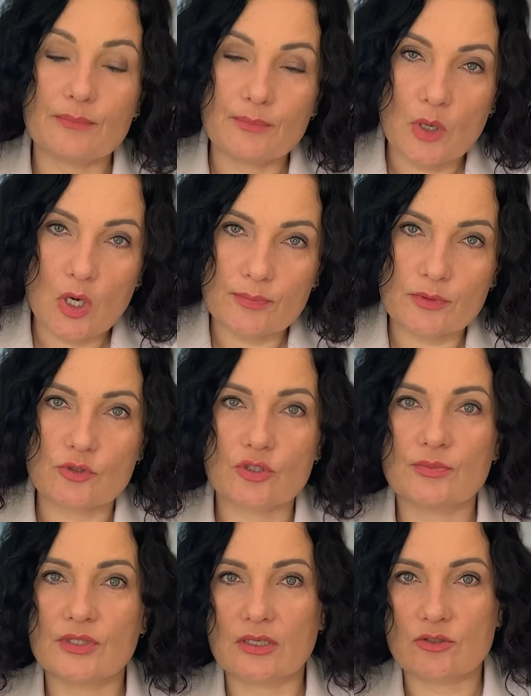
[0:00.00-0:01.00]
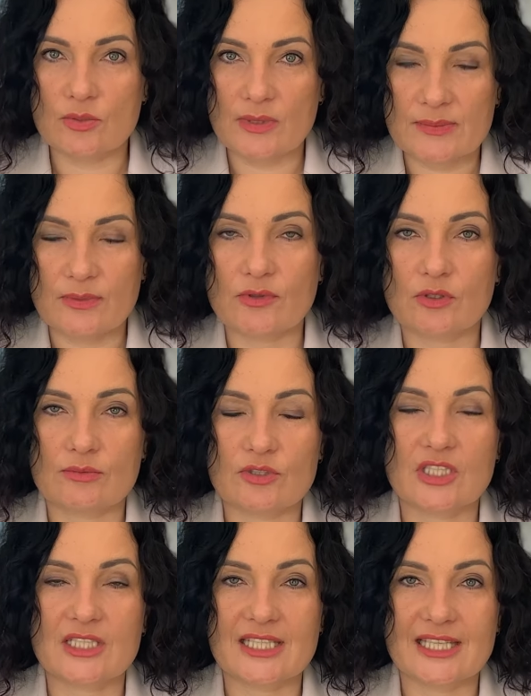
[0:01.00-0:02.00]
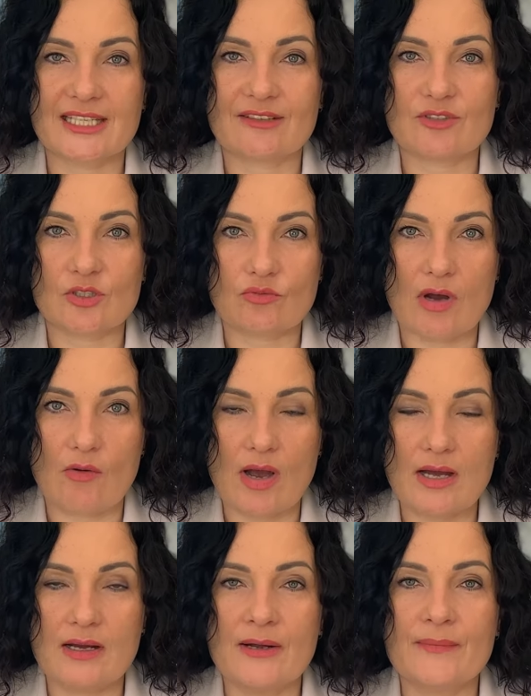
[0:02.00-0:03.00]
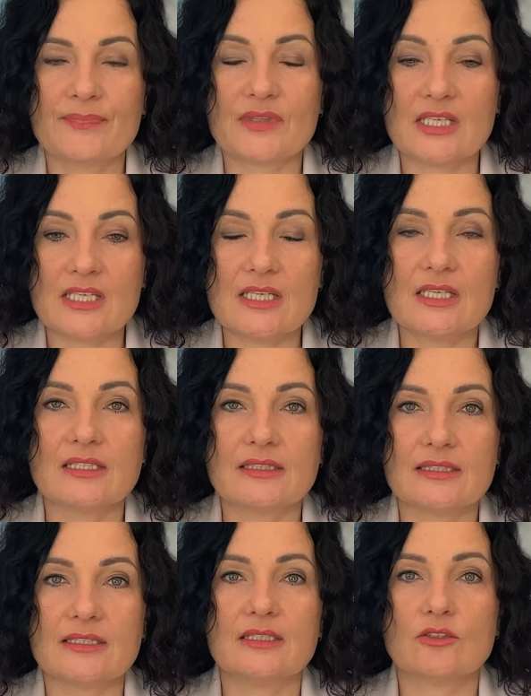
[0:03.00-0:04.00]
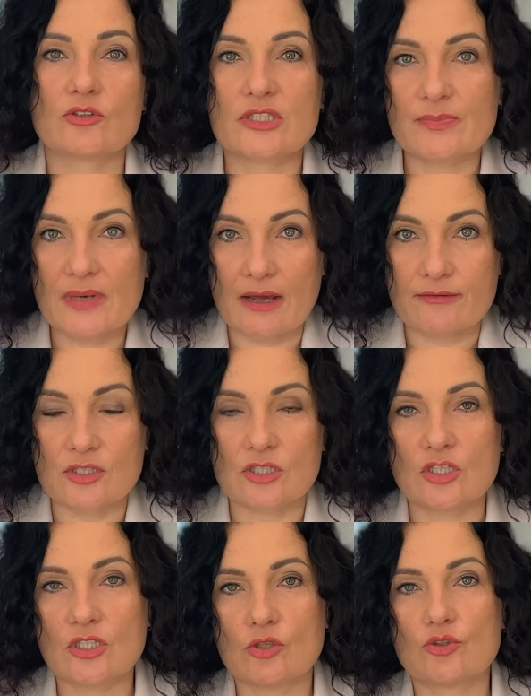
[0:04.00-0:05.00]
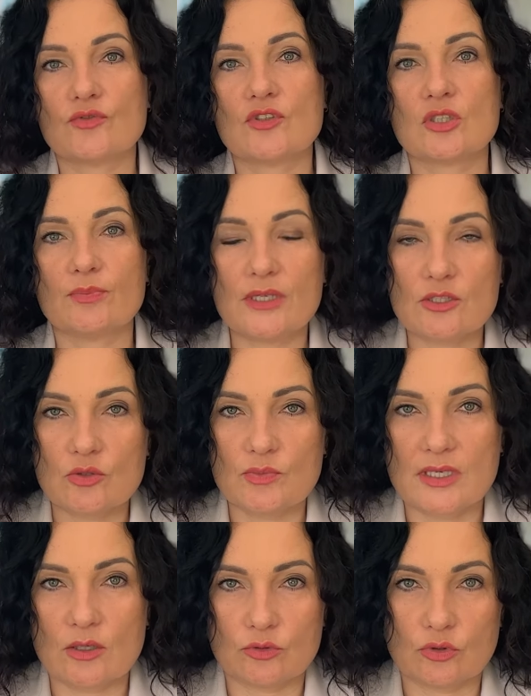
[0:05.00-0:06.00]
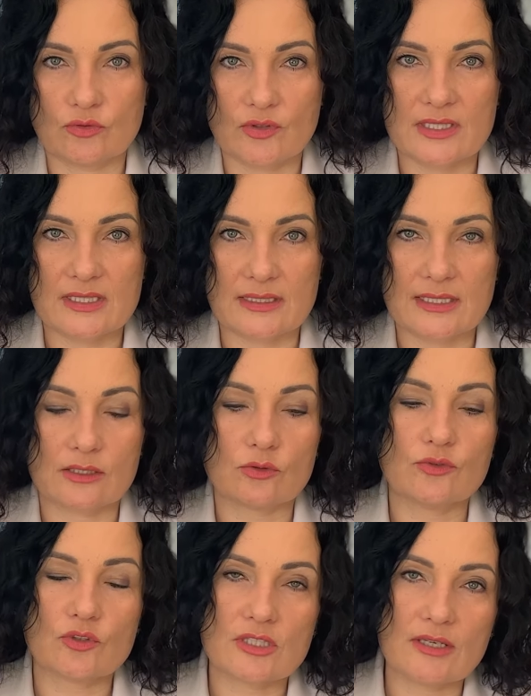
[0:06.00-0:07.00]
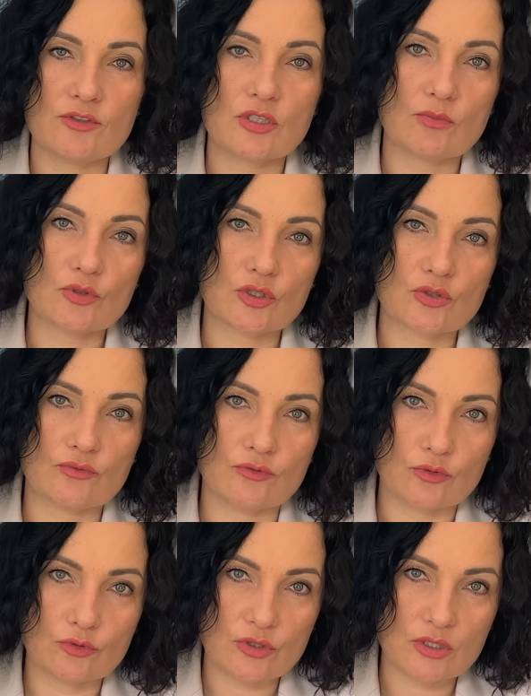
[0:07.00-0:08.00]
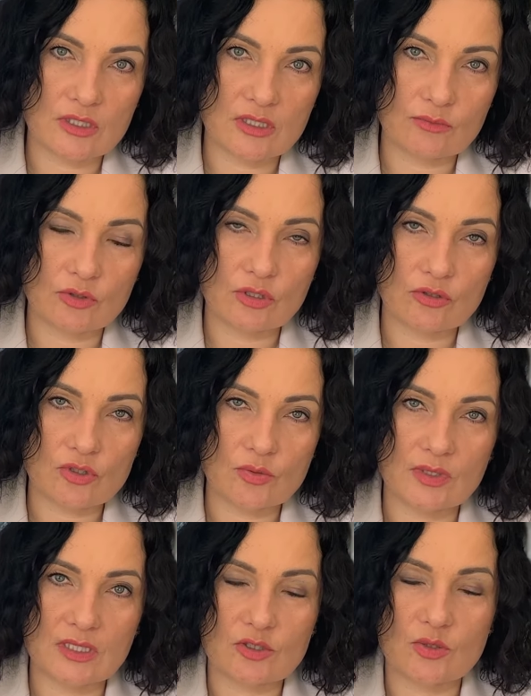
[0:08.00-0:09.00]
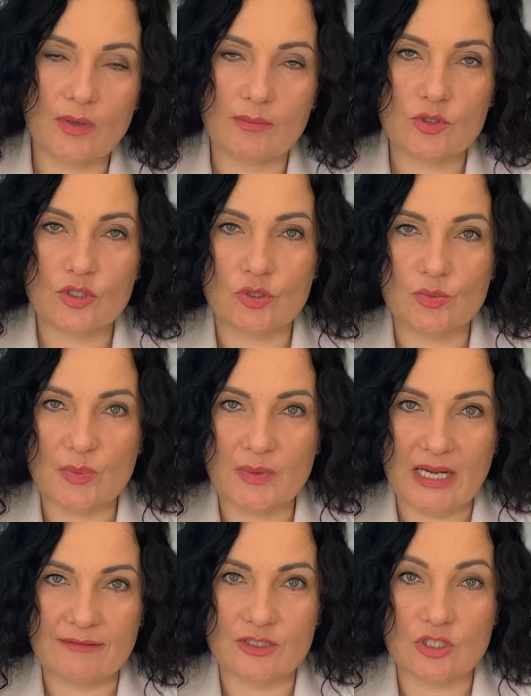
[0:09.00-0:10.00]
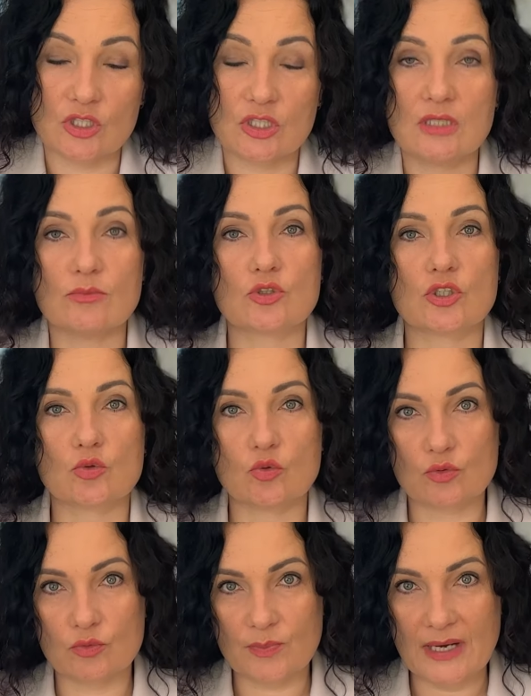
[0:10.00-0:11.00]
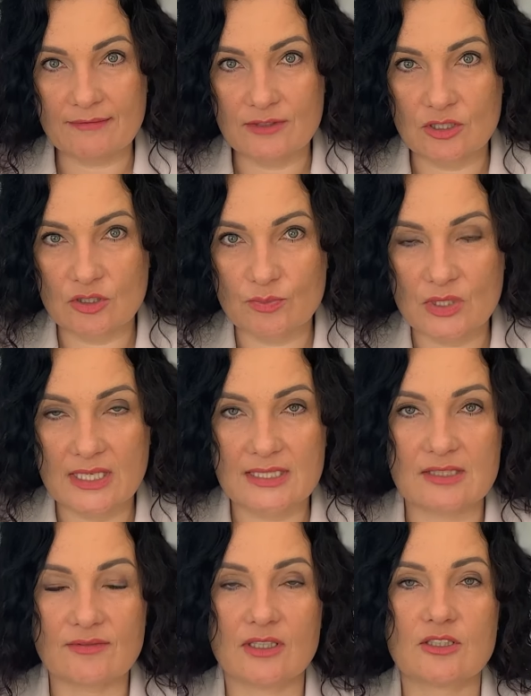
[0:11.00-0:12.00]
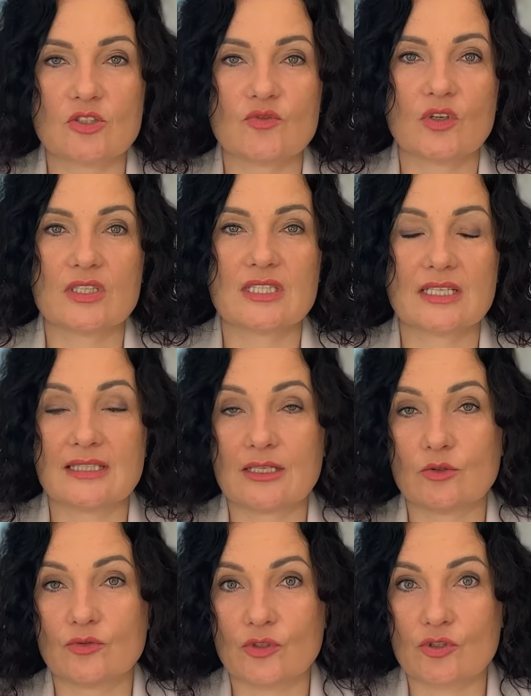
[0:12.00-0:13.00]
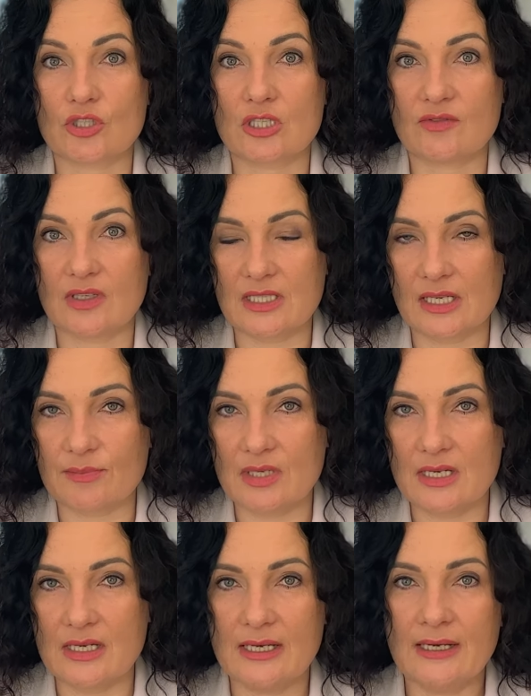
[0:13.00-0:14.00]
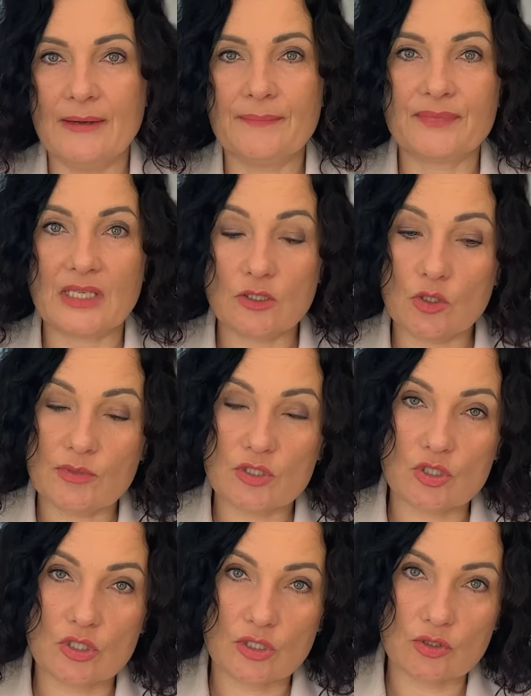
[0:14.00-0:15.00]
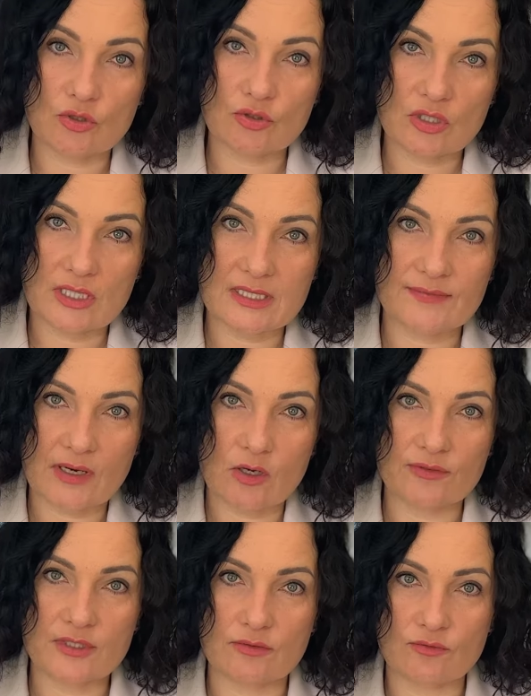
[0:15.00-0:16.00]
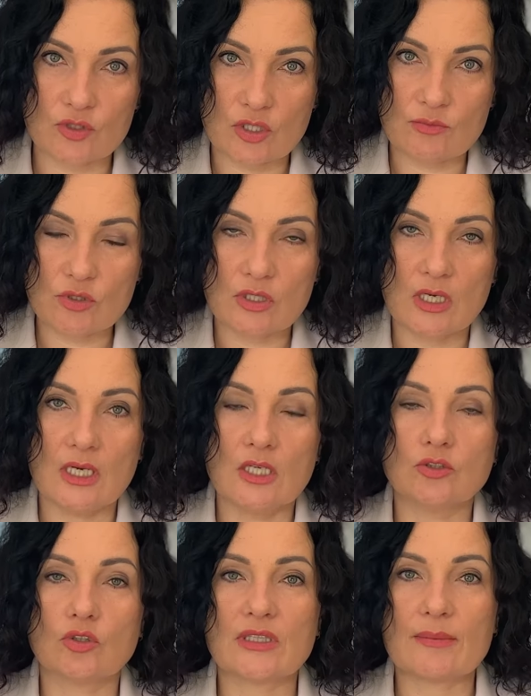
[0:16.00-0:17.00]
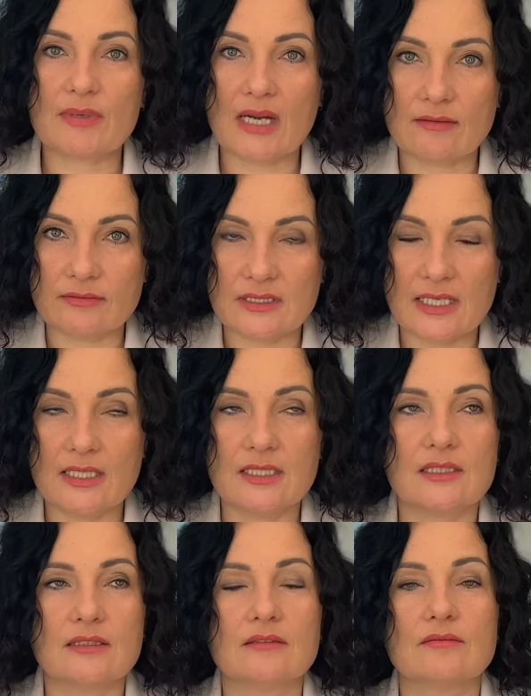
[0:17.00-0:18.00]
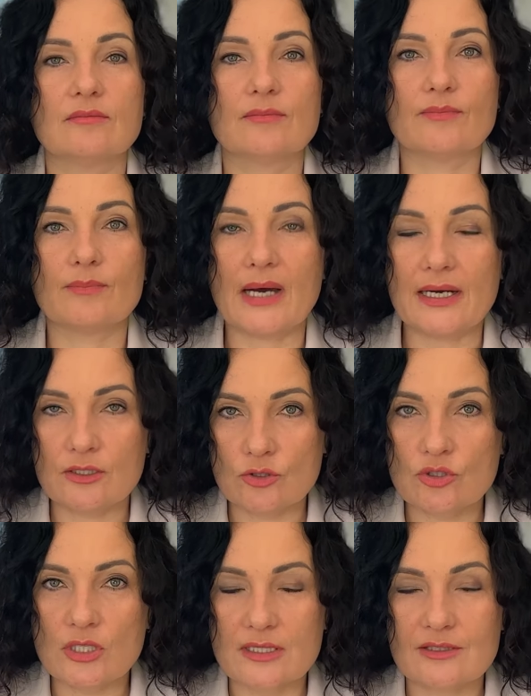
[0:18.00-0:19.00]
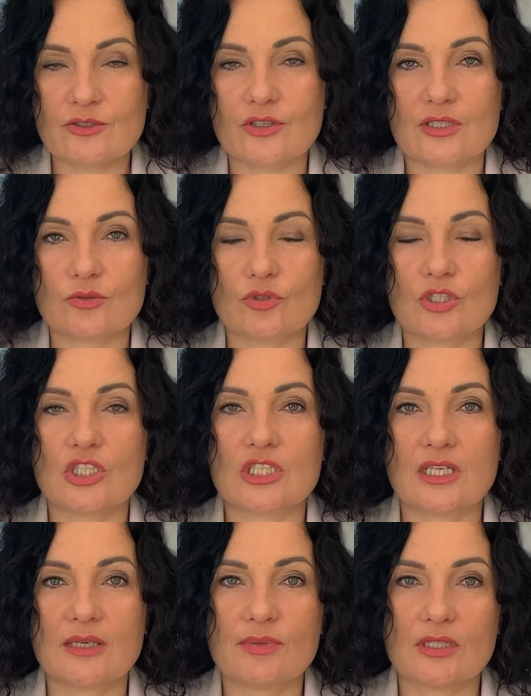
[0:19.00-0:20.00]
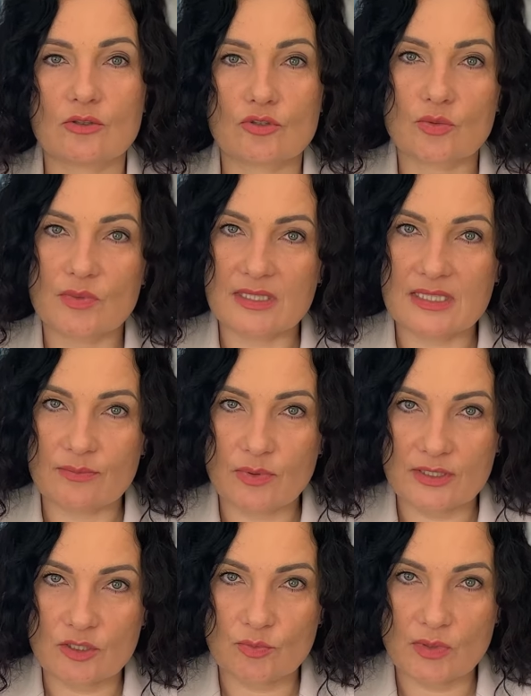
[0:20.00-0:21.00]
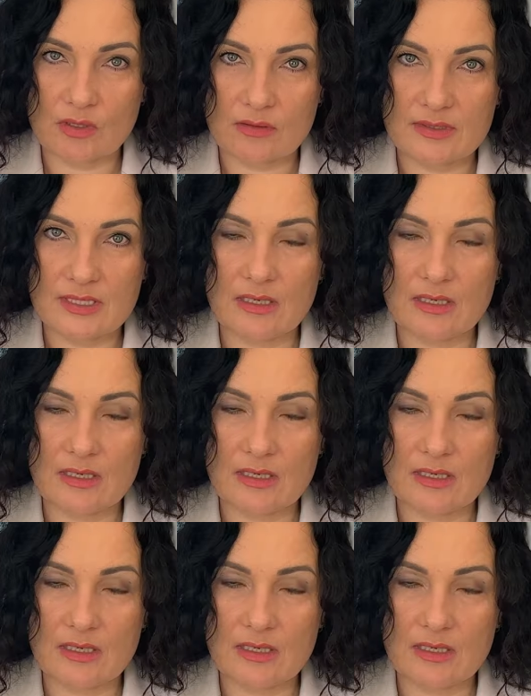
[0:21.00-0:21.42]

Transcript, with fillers: poproś, żeby ta osoba z powrotem Ci te zadania wysłała i Ty to sprawdź. Jeżeli oczywiście będzie odbiegało to od Twoich standardów, to zawsze możesz wrócić z tym do tej osoby, ta osoba może to poprawić i Ty możesz usprawnić przekazywanie swoich standardów i oczekiwań lepiej. Natomiast jeżeli ktoś jest fachowcem w czymś, to naprawdę bardzo często okazuje się, że lepiej tej osobie jest zapłacić pieniądze,